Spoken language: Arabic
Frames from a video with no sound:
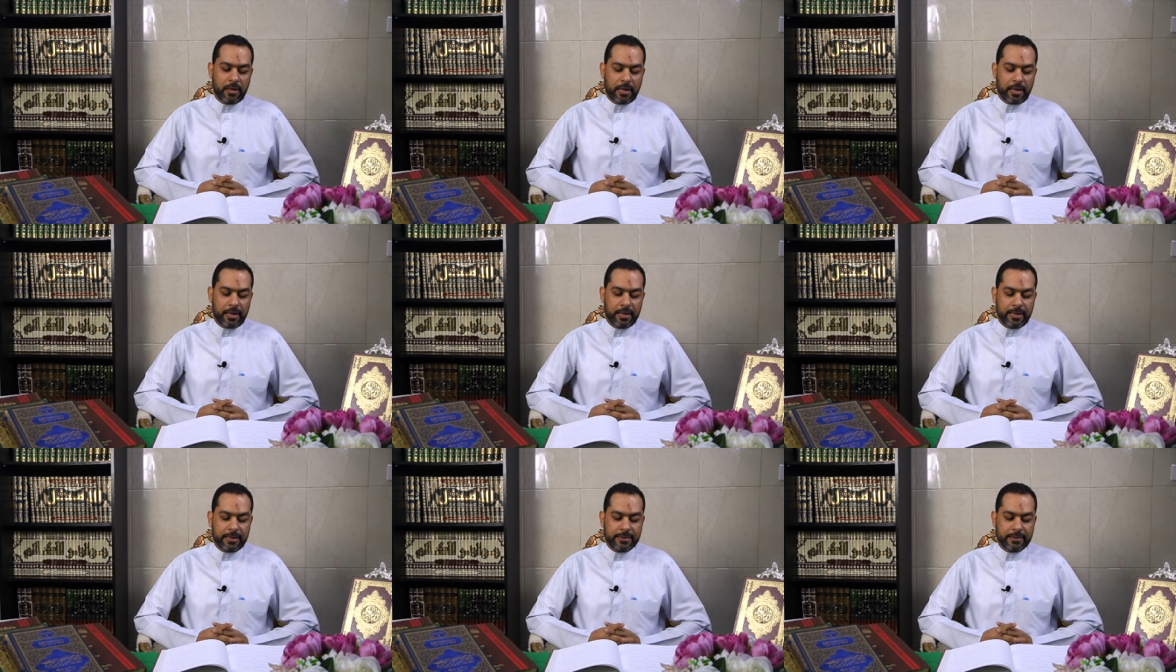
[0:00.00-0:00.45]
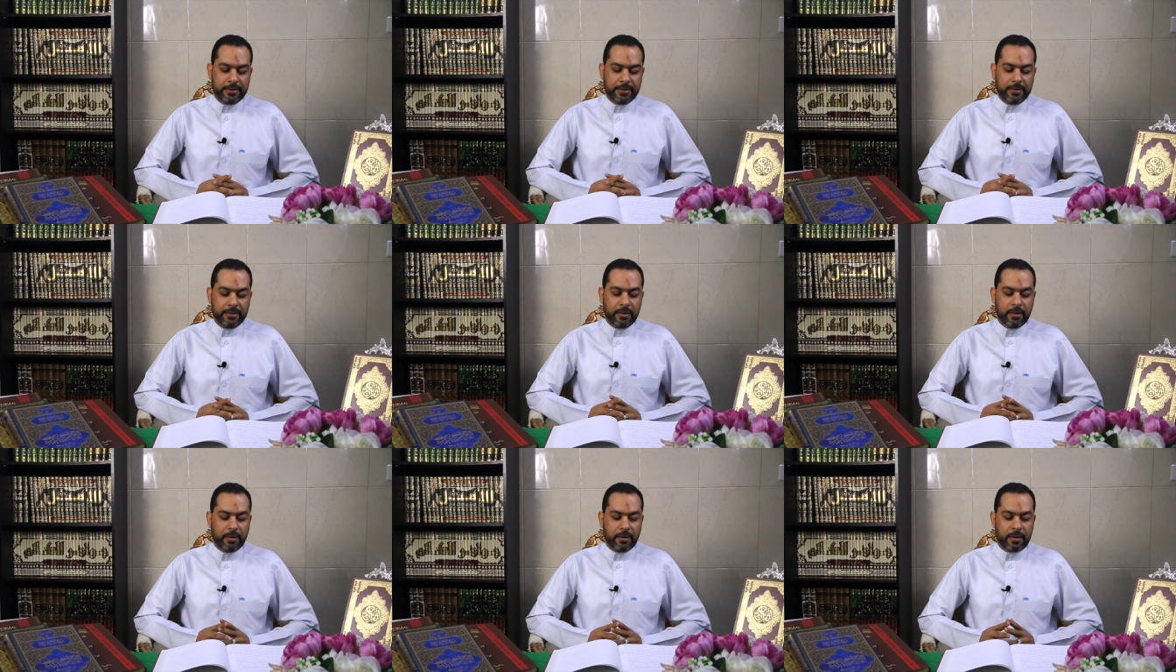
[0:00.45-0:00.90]

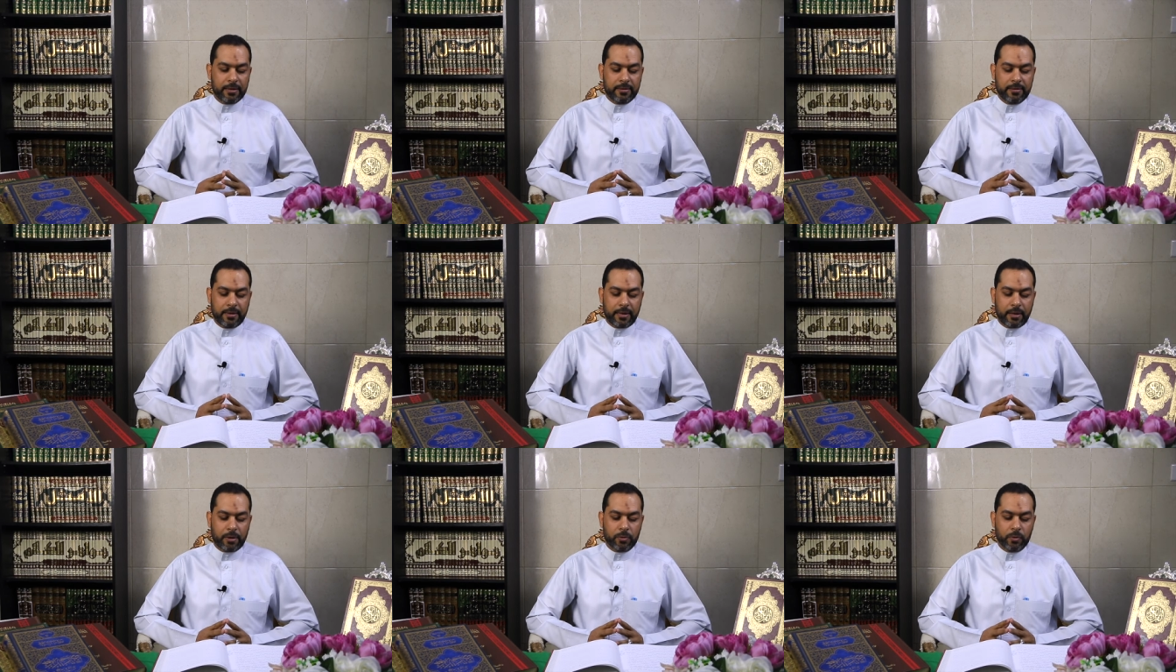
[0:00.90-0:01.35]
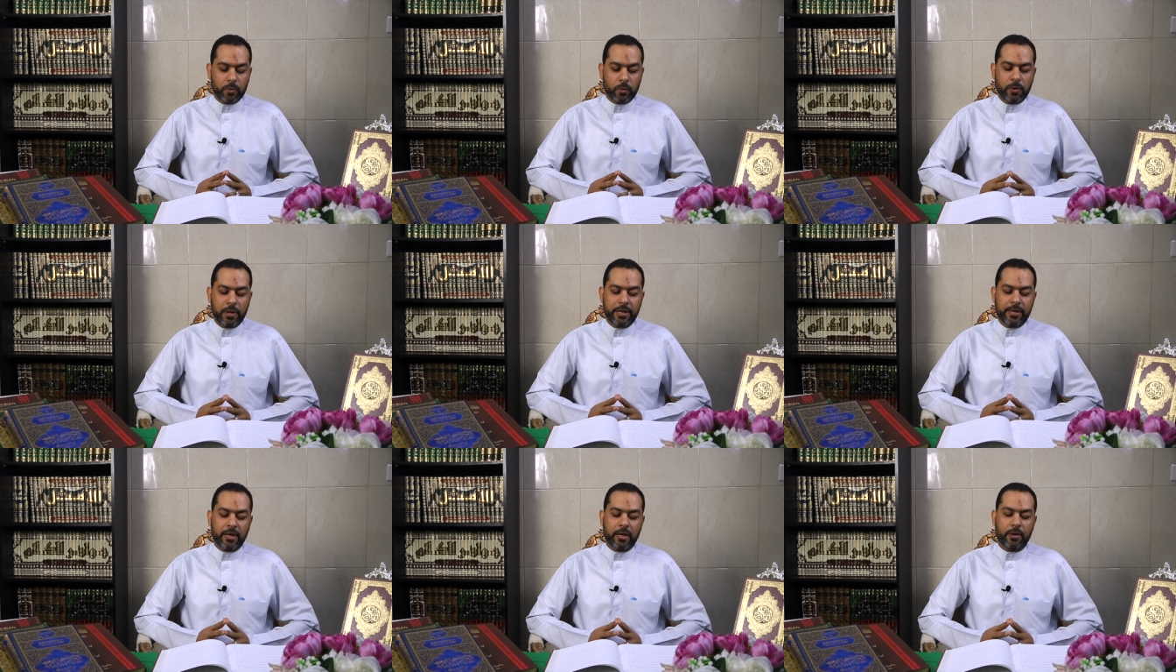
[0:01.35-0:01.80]
التي قد تعرض
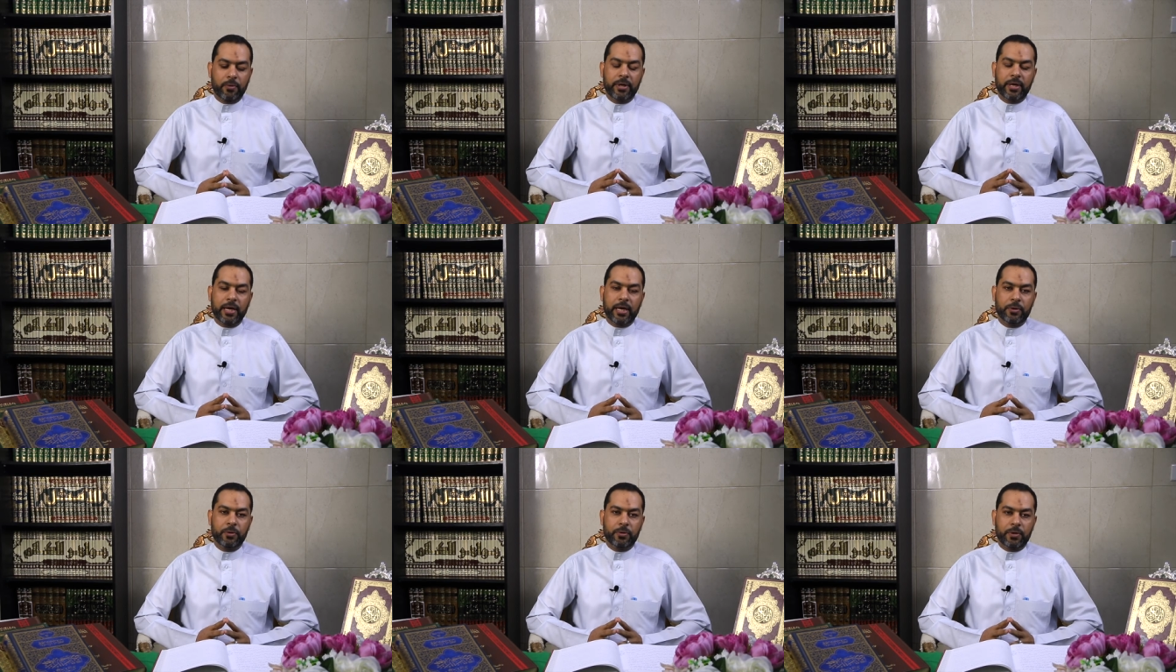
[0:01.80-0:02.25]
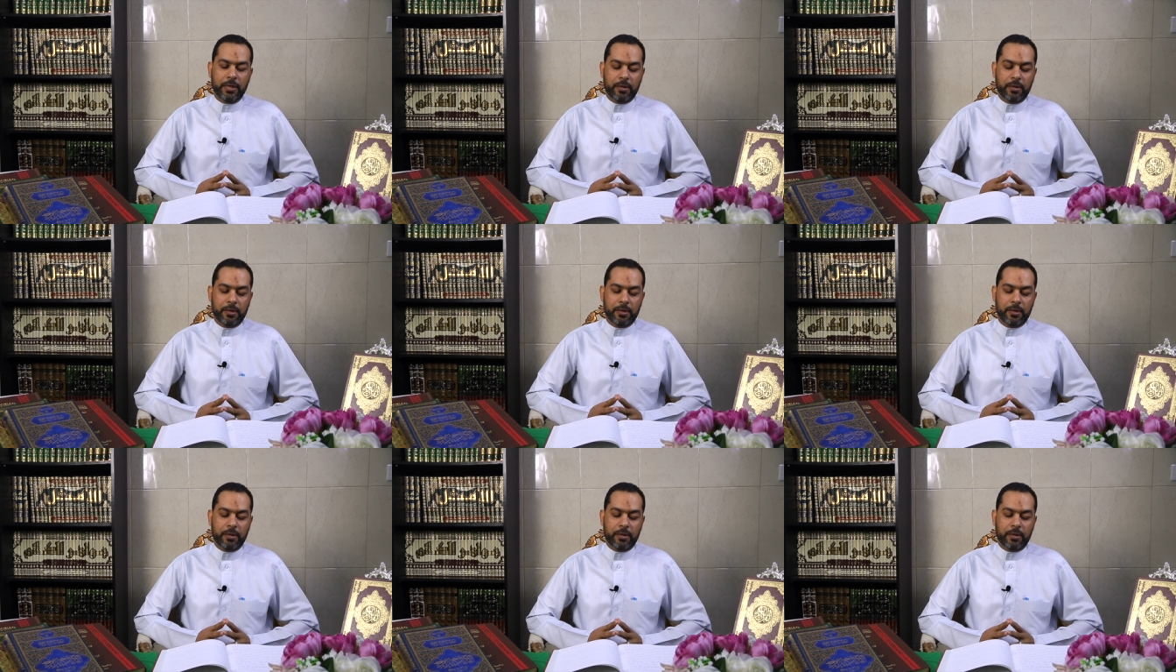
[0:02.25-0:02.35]
لنا ونحن